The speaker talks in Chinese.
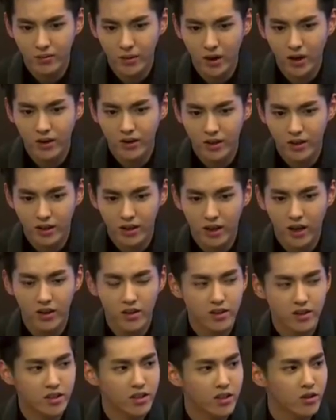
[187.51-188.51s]
抱有挺高
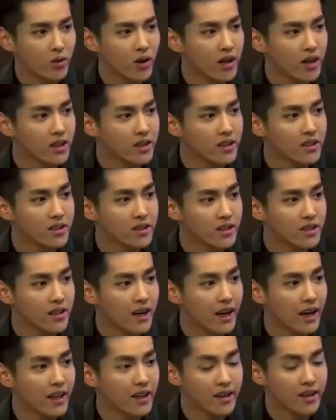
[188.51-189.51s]
的期望与期
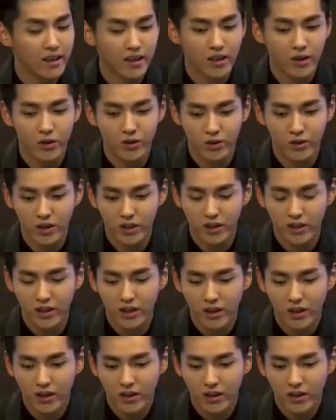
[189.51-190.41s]
待的，然后我觉得，